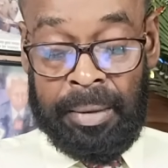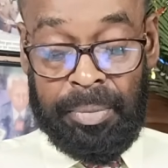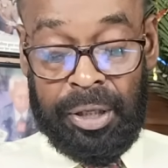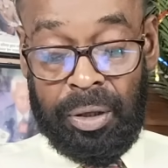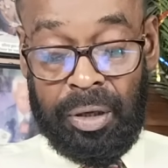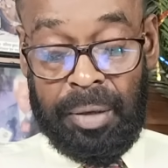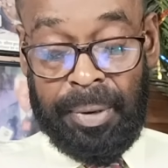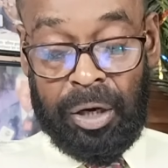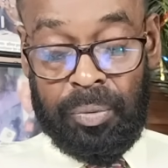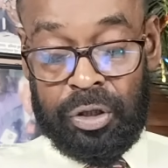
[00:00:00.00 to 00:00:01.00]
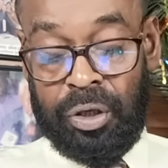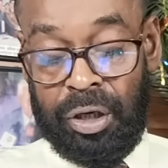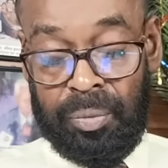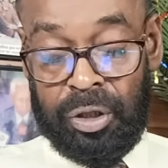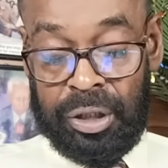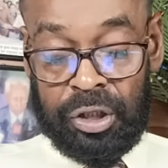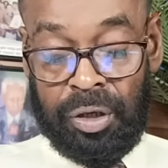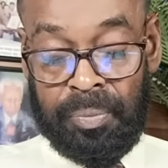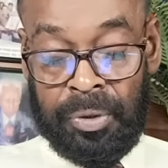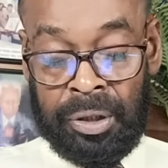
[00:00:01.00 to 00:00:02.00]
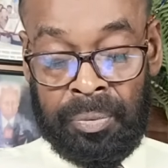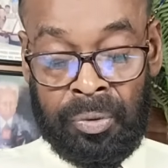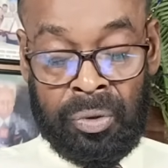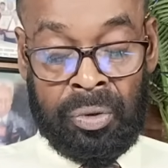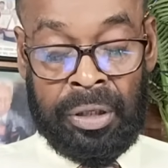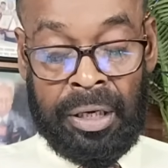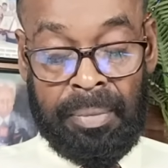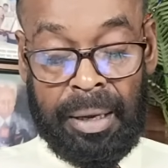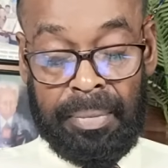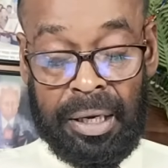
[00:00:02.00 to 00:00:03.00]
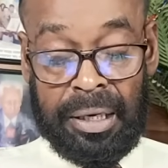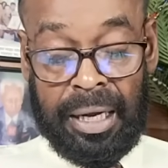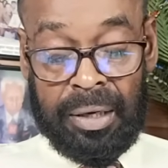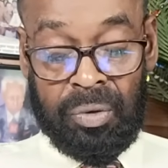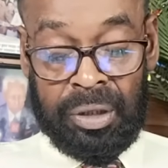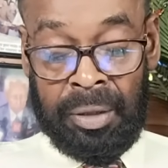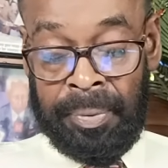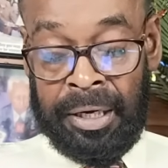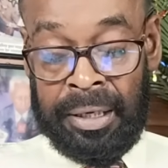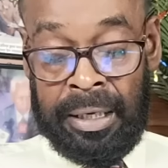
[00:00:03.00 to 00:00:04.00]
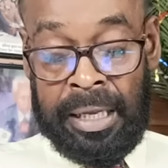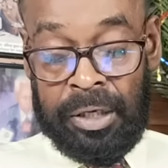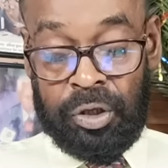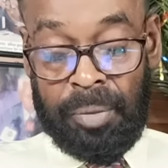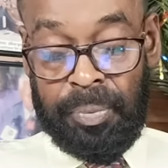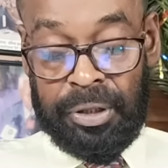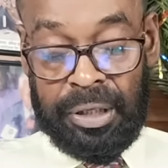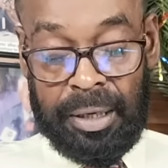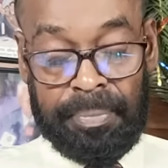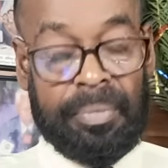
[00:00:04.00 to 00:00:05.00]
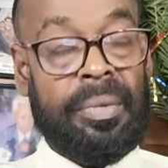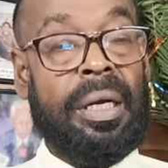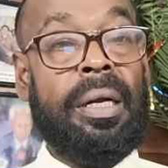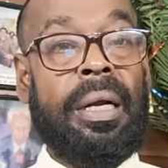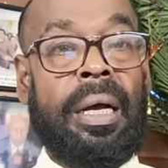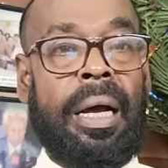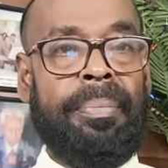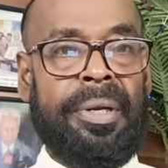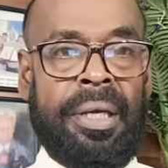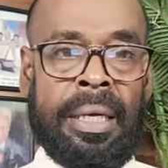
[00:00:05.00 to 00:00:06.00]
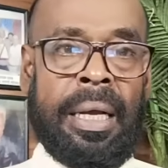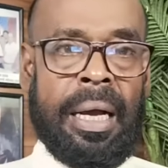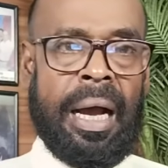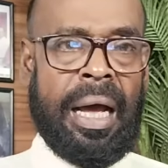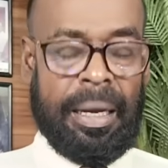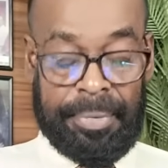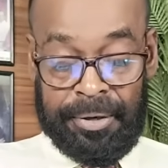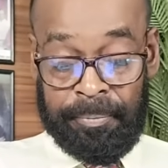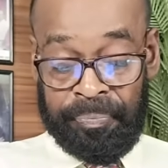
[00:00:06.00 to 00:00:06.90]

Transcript: বেদখলে বারো বছরের মধ্যে সম্পত্তি পুনরুদ্ধারে মামলা না করতে পারলে সম্পত্তি আপনার আপনি হারাবেন